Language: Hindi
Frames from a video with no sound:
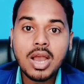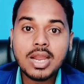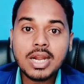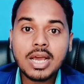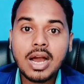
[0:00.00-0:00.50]

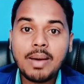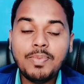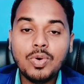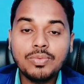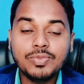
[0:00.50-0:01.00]
अगर
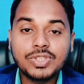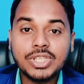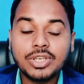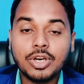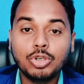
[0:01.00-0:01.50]
आप लोग
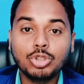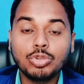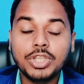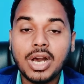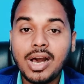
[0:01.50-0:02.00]
मुझसे कहो
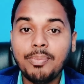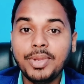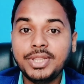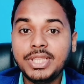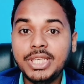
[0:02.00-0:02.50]
तो यहाँ
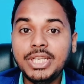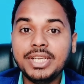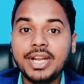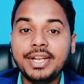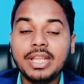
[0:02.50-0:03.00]
पे तीन
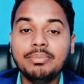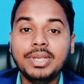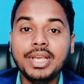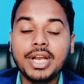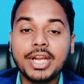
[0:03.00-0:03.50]
घंटे
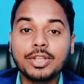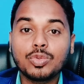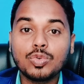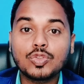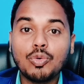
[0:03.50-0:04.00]
में अगर
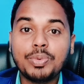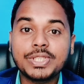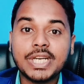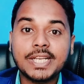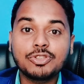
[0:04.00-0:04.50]
दो सौ
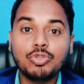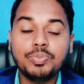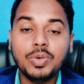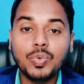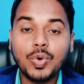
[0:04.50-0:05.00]
पचास
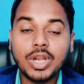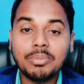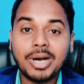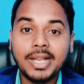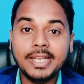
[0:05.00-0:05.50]
रुपये वो
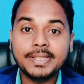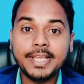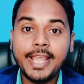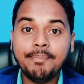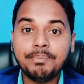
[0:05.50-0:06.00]
कमा
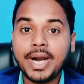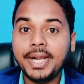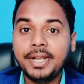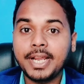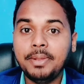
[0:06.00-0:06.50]
लेते हैं
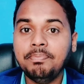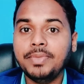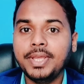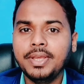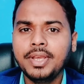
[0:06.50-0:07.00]
पार्ट टाइम
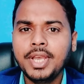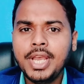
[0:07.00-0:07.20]
में